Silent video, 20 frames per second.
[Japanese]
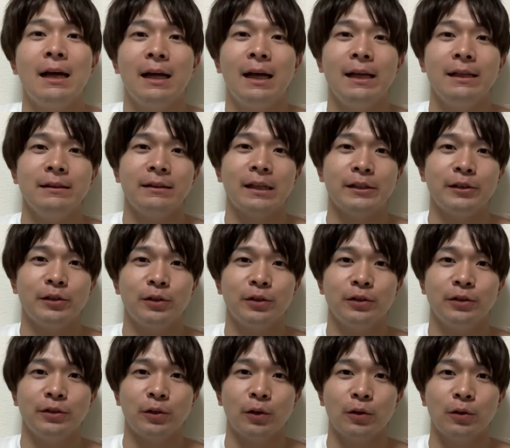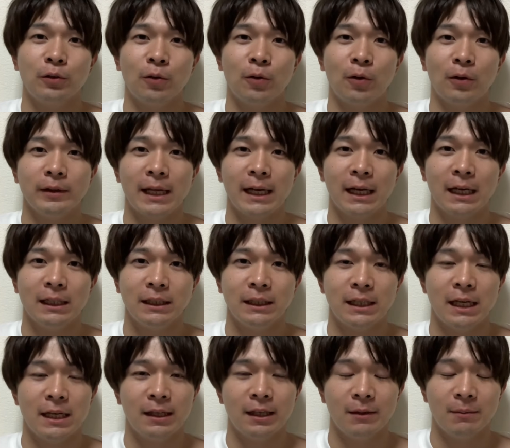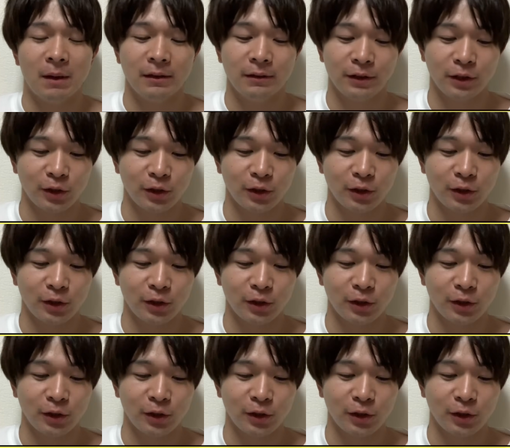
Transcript: はい、早速速報を流していきます。